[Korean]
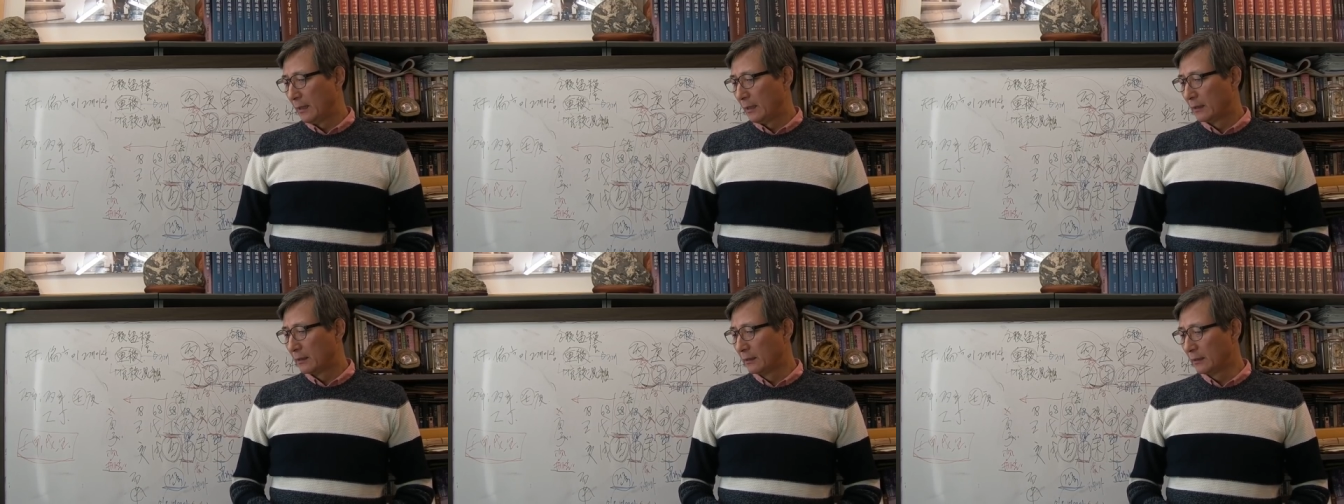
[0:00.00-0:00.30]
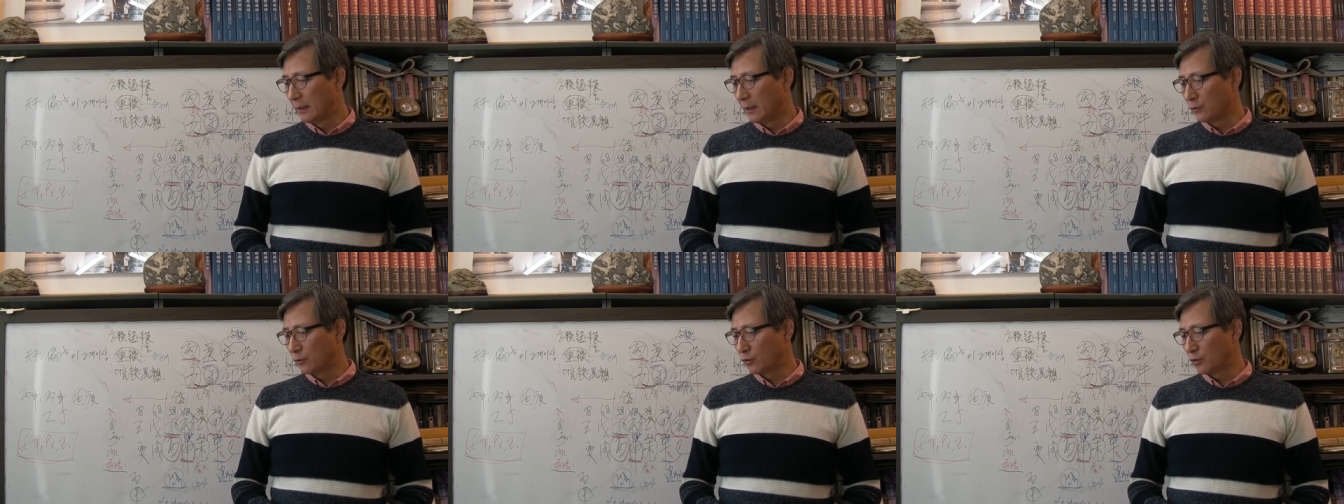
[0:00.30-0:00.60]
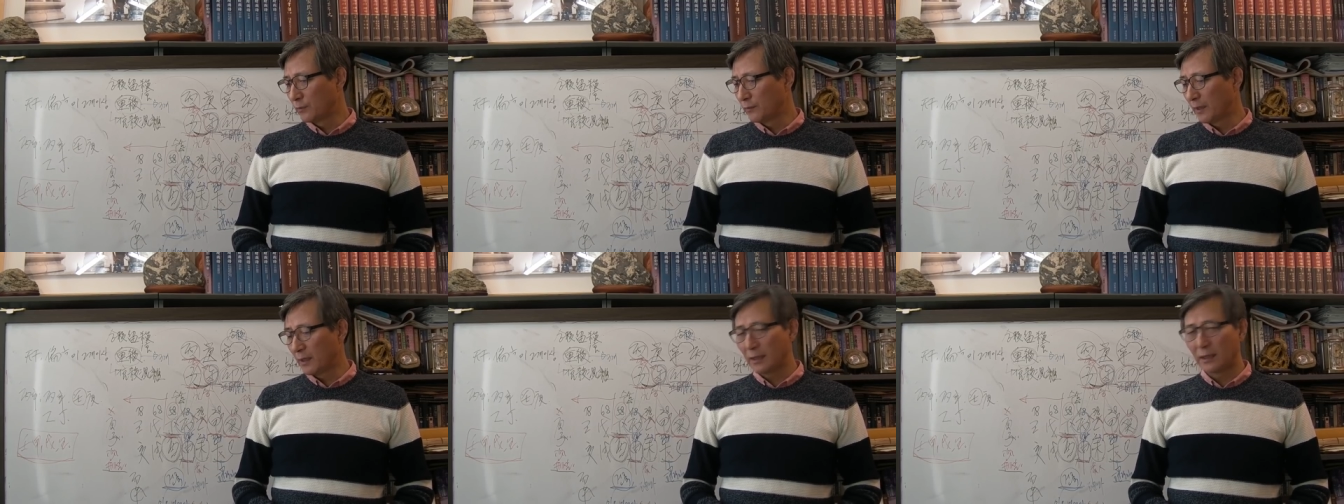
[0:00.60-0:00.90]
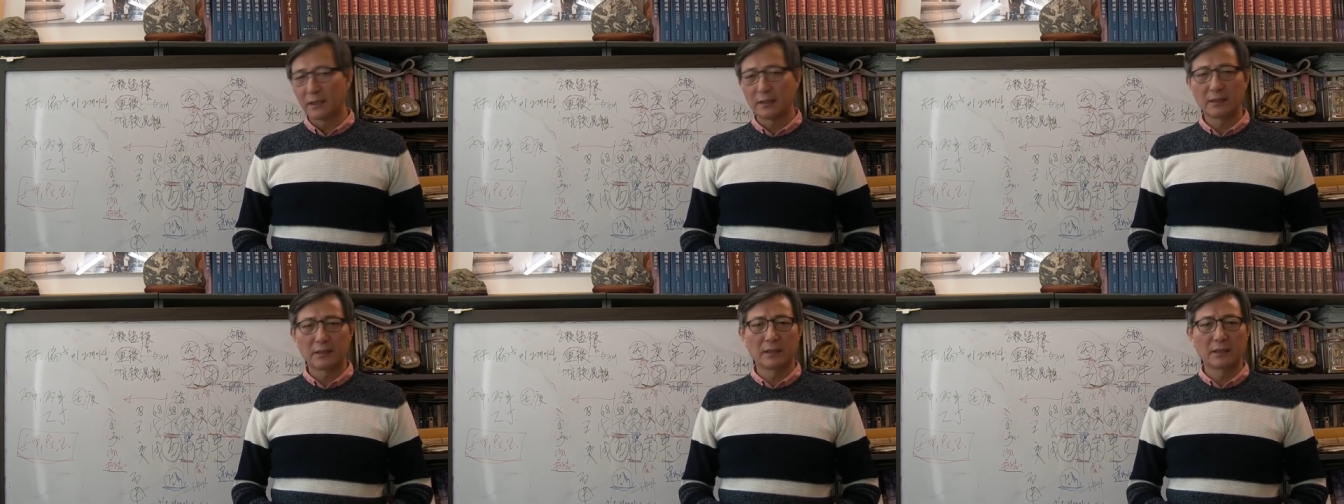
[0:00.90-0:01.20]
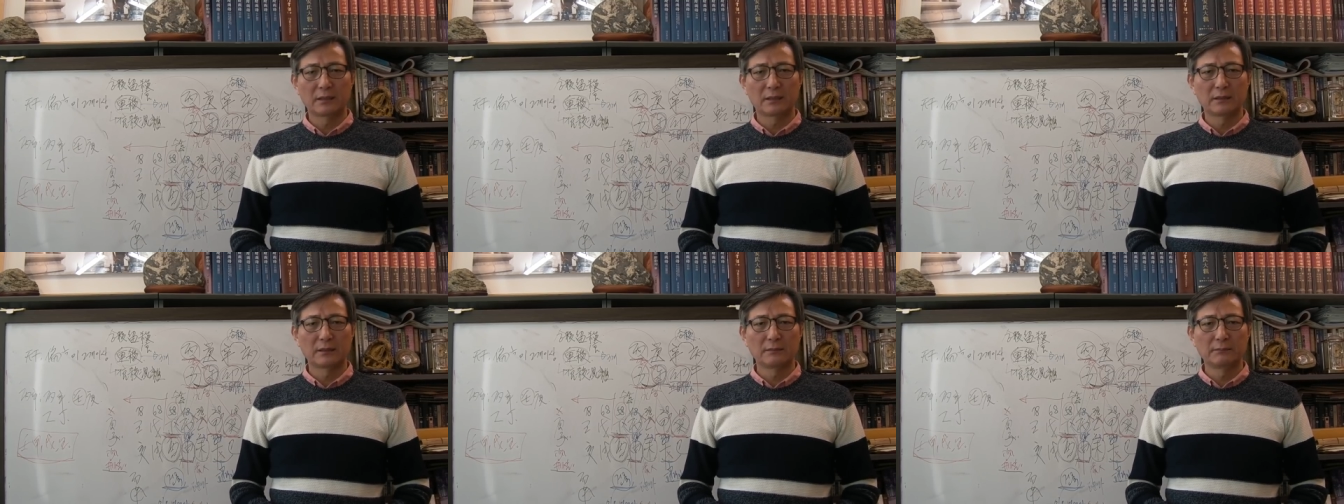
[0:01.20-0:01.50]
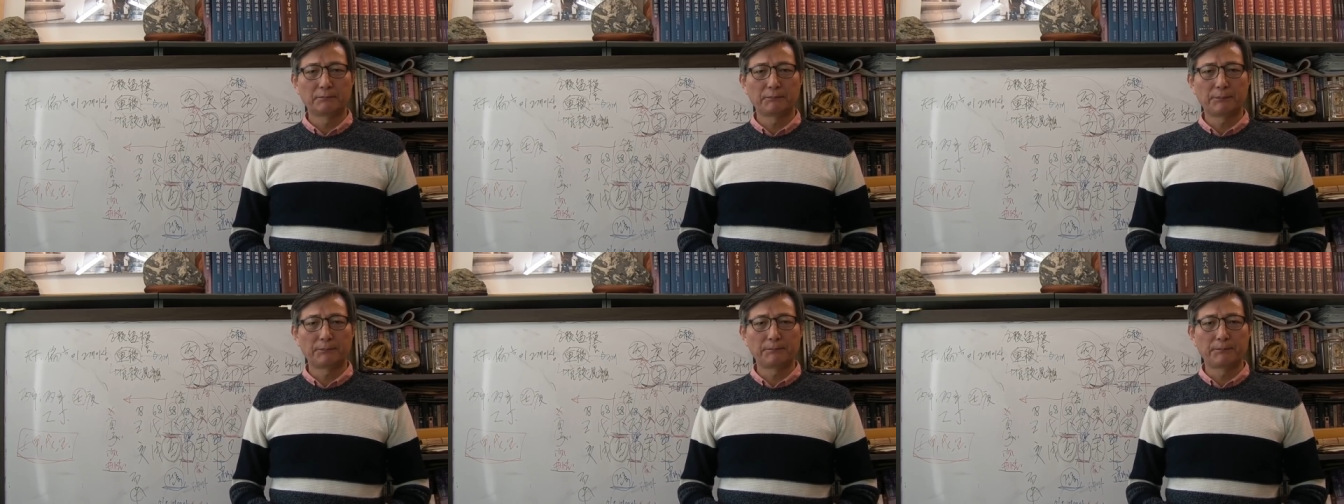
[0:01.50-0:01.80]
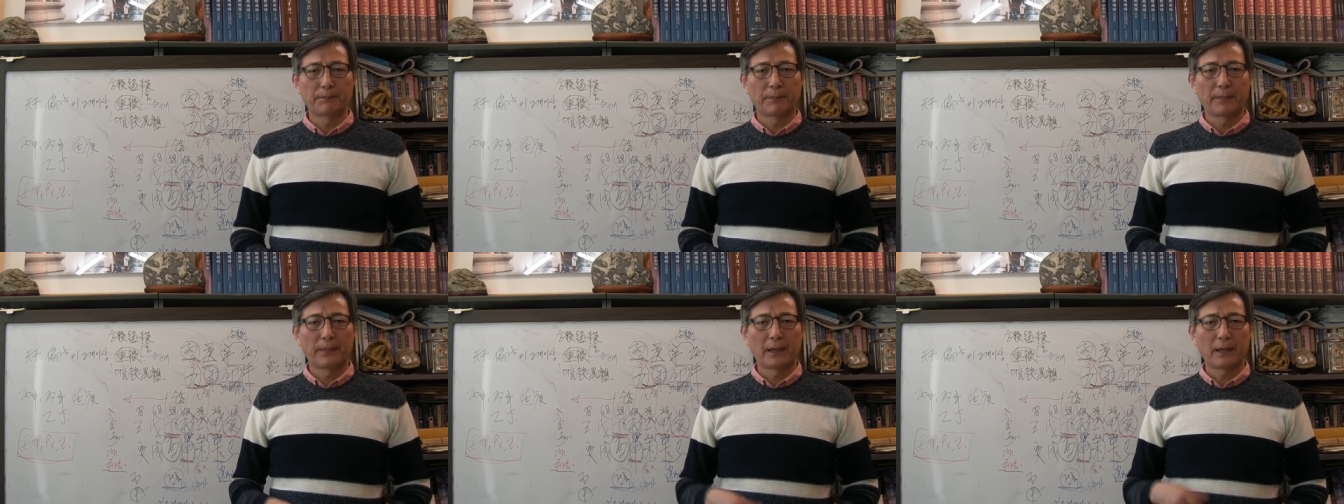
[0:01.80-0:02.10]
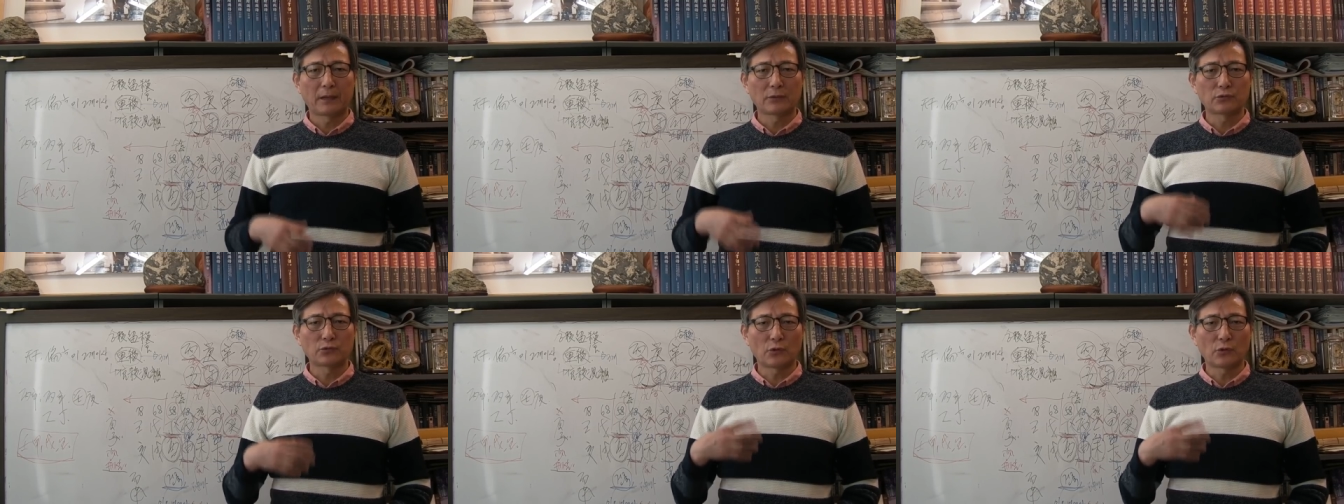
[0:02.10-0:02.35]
건강 조심하라는 얘기는 내가